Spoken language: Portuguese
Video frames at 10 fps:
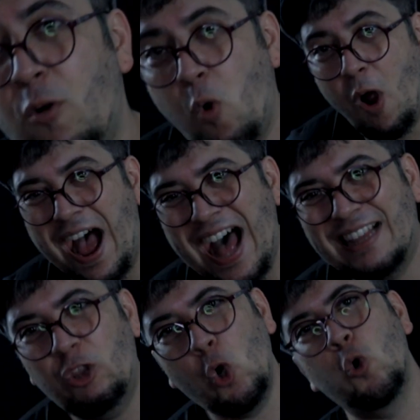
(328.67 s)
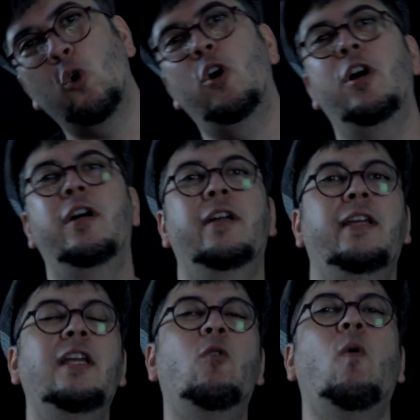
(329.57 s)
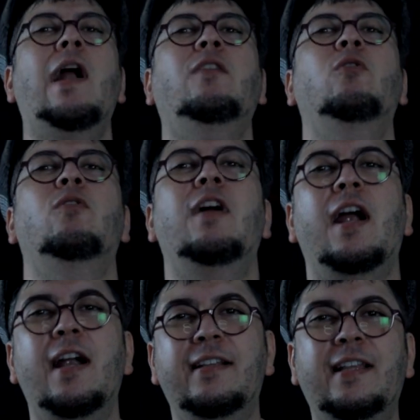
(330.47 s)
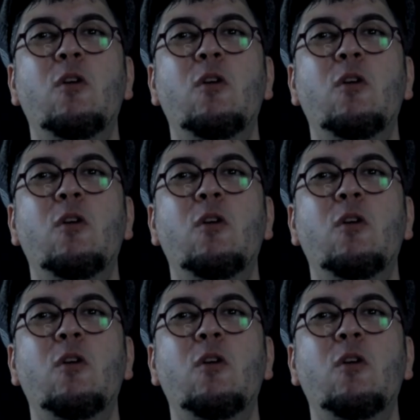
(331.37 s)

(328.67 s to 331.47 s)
Quatro! Em quarto lugar